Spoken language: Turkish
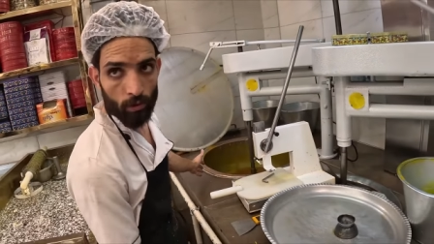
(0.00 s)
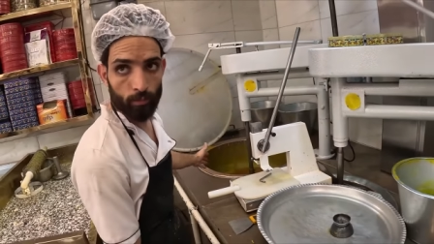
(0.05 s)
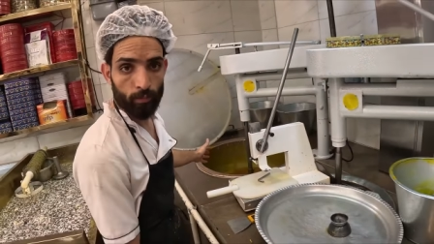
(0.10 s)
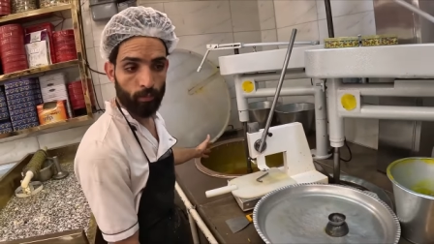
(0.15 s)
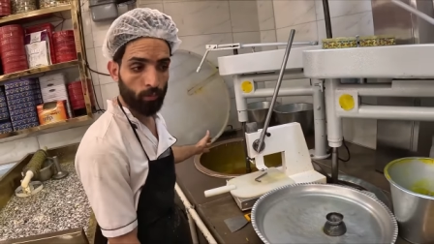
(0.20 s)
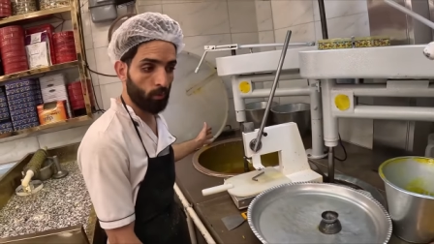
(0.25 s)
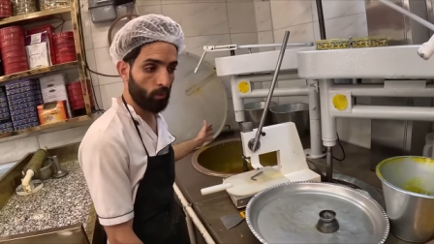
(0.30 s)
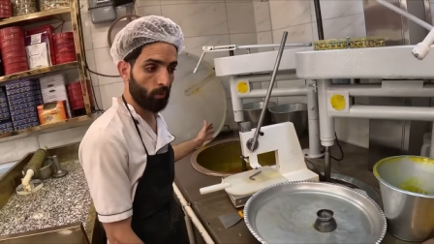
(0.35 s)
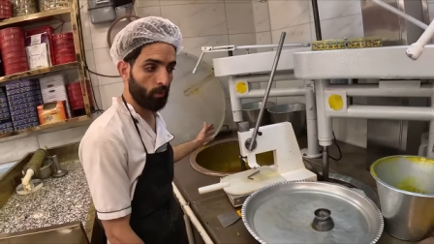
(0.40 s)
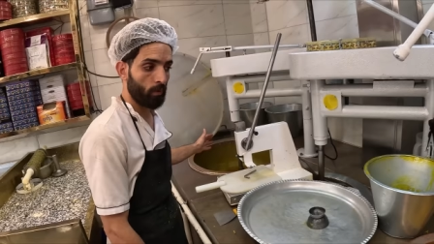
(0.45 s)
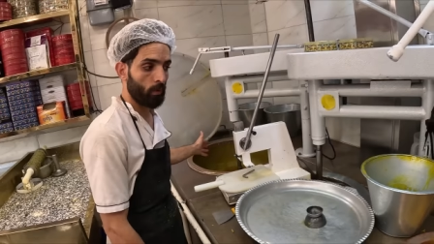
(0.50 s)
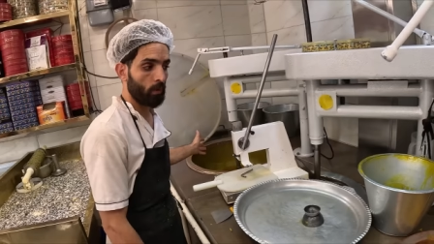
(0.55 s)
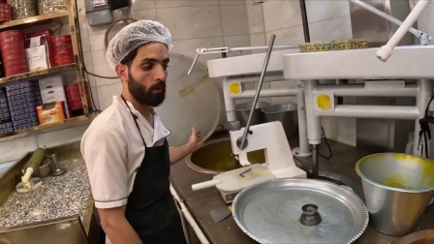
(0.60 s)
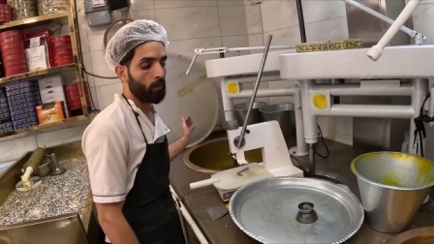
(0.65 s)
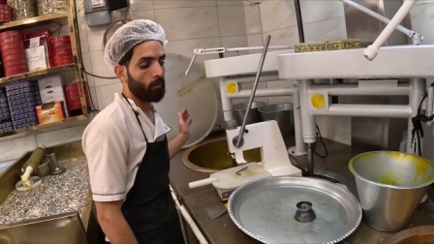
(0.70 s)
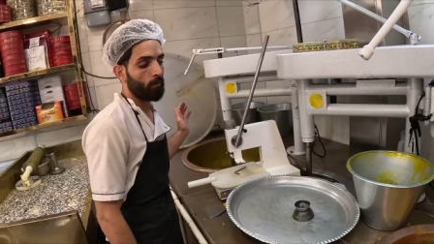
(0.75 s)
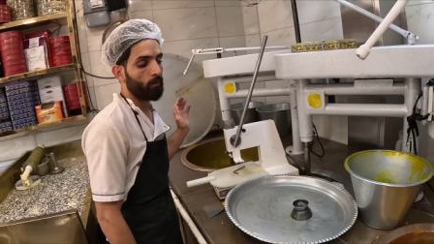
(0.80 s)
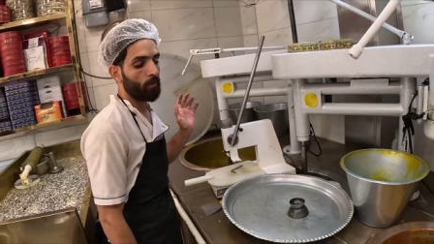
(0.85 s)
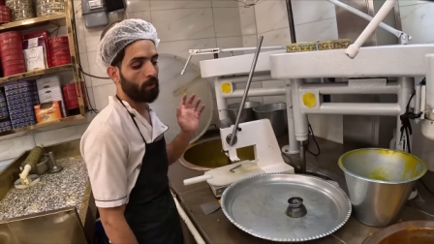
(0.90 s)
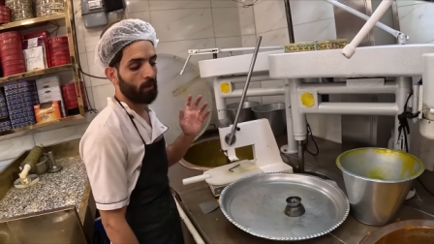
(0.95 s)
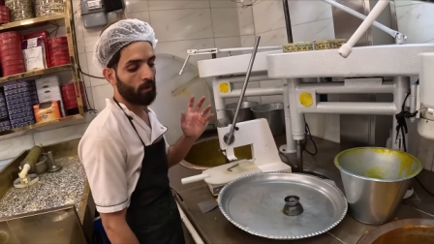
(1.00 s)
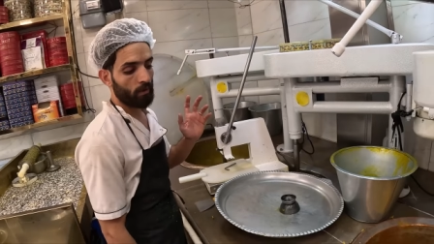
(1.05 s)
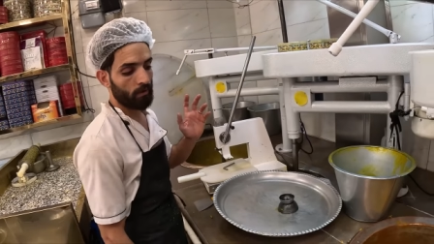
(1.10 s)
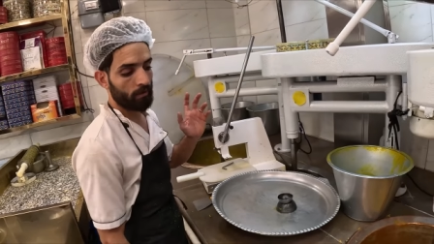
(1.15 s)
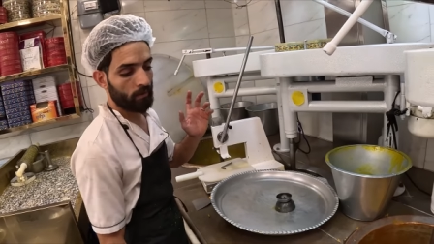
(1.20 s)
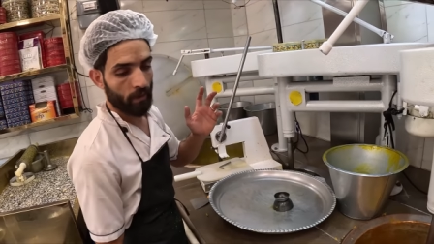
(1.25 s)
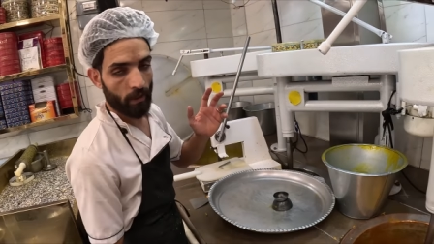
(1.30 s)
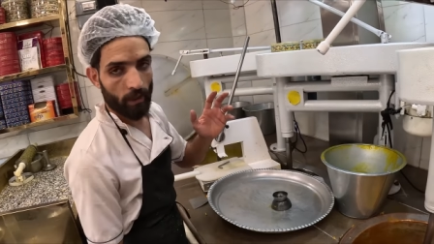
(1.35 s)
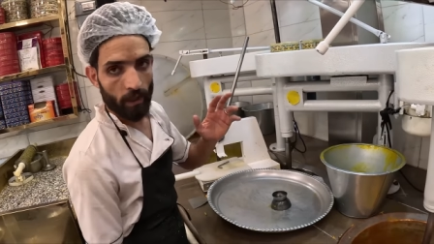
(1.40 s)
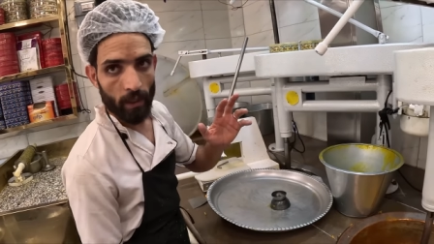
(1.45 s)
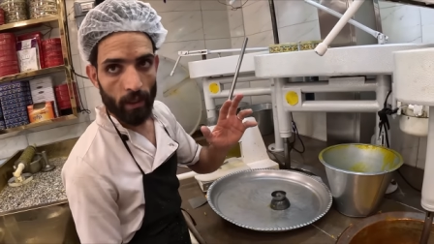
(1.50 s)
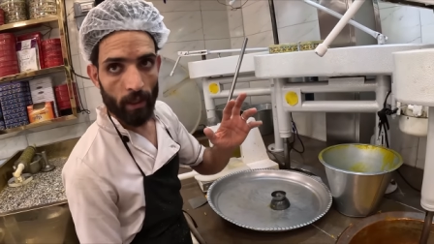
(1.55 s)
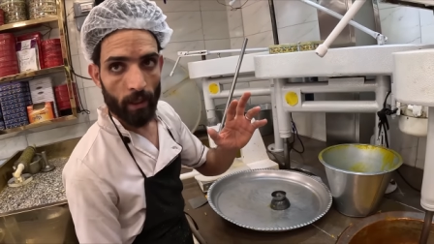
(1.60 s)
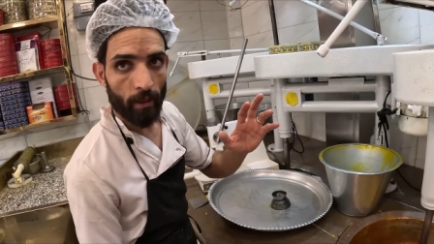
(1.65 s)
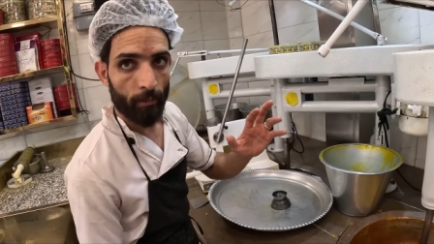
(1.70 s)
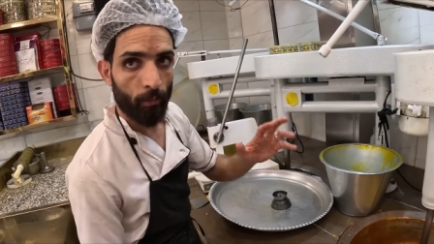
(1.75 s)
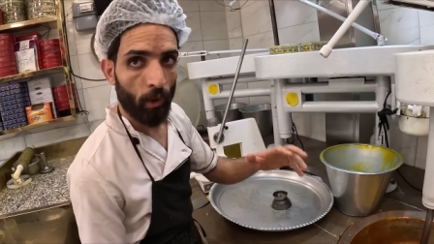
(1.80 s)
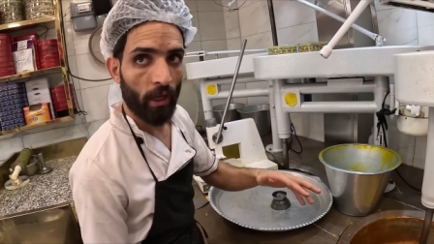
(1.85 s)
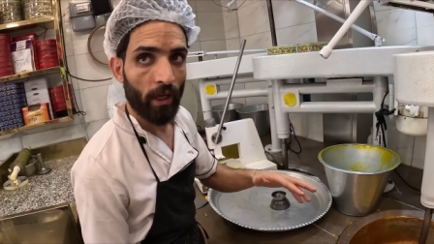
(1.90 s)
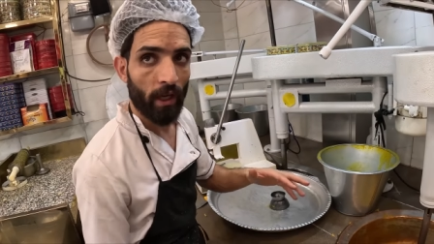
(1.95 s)
Tamam. Bu e,
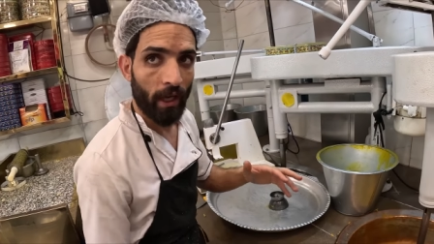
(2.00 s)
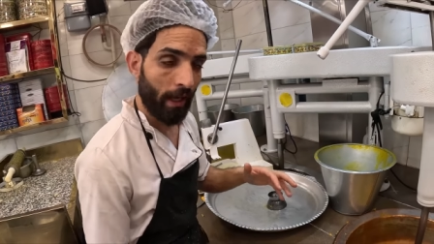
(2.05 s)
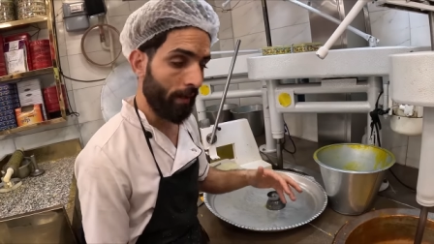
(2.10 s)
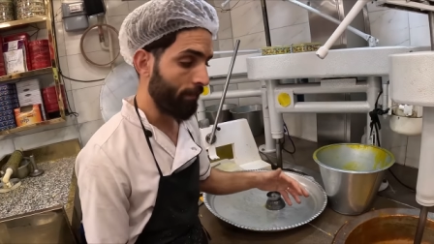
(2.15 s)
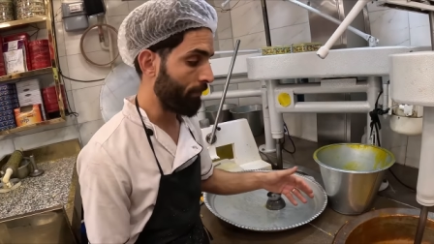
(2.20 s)
maye